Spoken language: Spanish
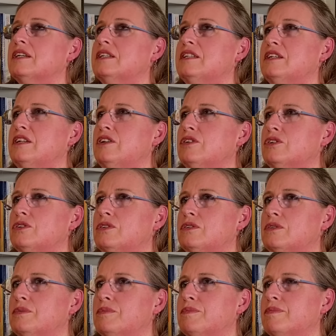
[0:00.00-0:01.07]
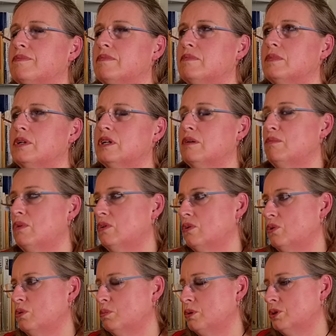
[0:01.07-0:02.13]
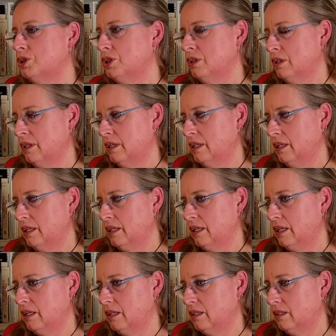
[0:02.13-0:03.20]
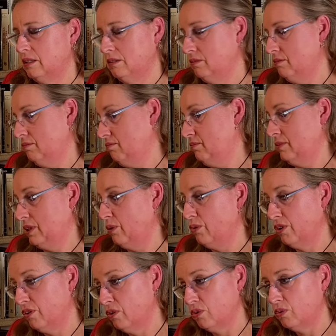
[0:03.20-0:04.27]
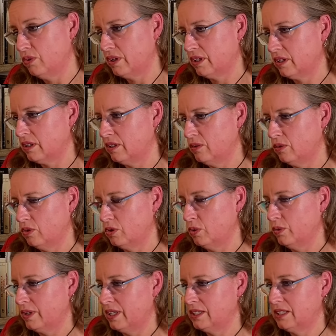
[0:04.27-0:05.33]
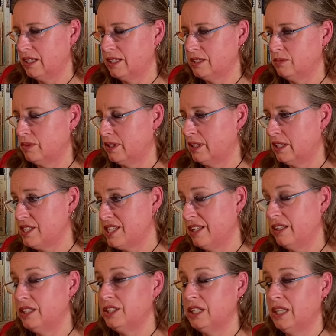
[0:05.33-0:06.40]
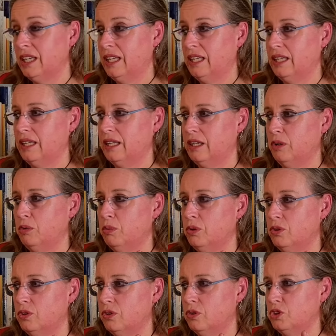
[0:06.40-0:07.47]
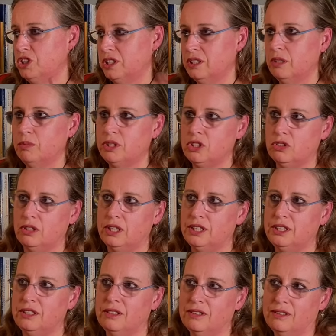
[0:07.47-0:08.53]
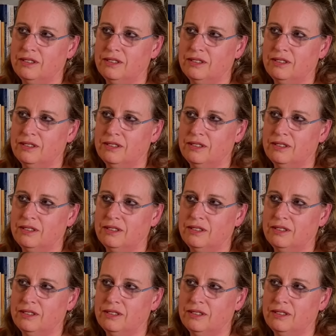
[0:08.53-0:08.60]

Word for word: He tenido, por ejemplo, grupos que recuerdo en unos lugares de las, una de las sedes que hubo 80 personas.